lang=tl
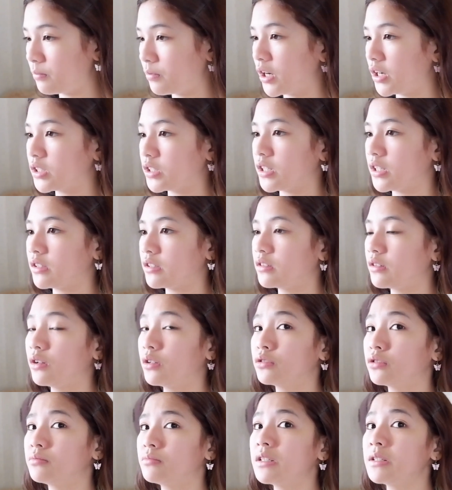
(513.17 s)
brushes.
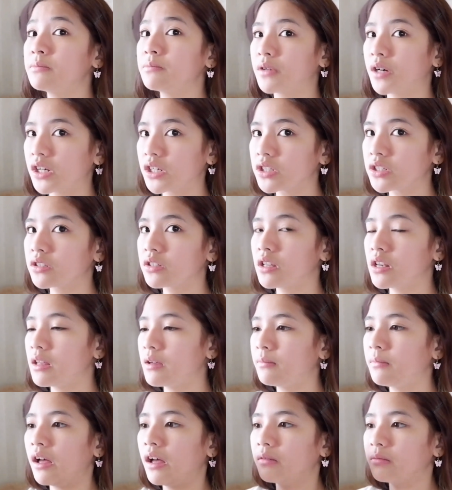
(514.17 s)
Although may brush sila,
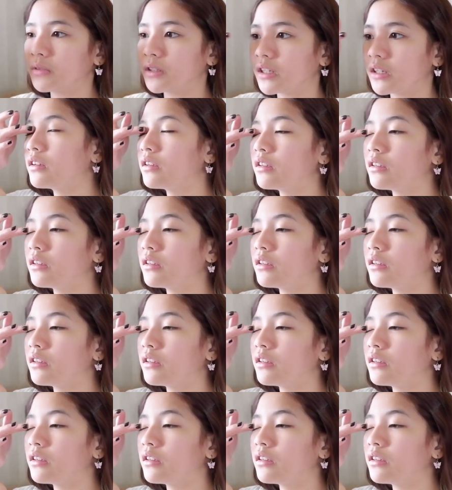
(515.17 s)
mami.